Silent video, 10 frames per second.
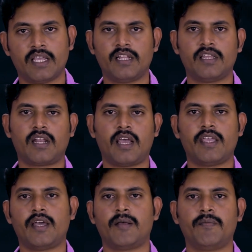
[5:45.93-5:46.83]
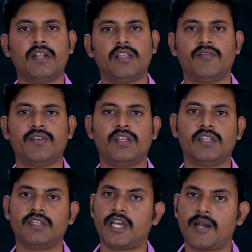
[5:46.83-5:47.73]
கிட்டத்தட்ட ஐயாயிரம் பேர் இந்த
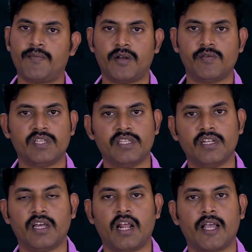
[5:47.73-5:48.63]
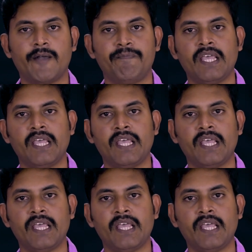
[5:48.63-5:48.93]
விஷயத்தை ஷேர் பண்ணவும் செஞ்சுருக்கிறாங்க